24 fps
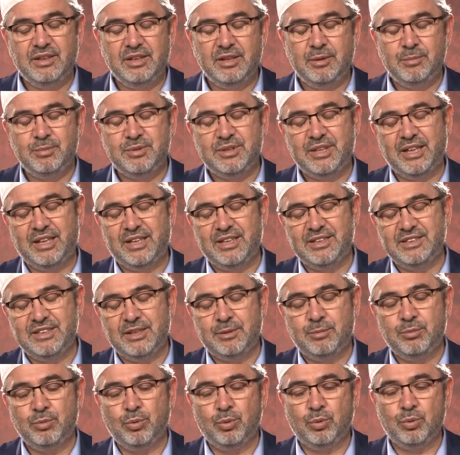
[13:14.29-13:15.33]

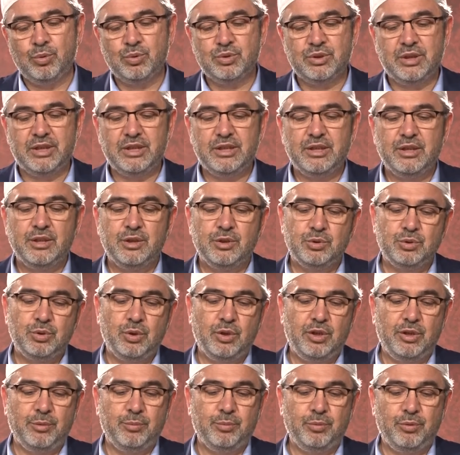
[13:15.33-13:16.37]
28-29'da
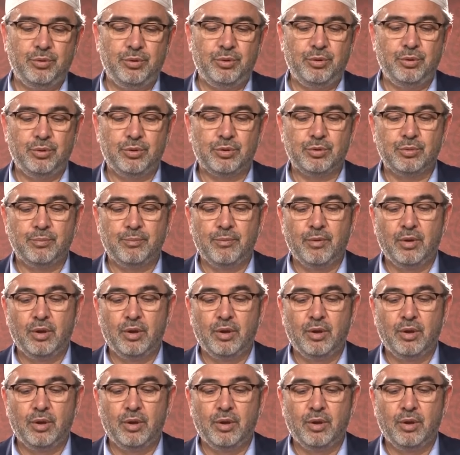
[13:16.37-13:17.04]
şöyle buyuruluyor.